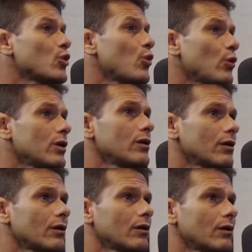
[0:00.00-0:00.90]
ruim,
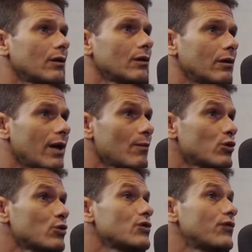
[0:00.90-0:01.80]
né? E
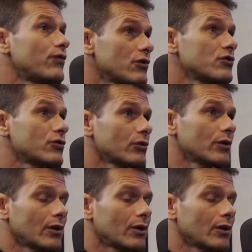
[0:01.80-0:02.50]
muito difícil,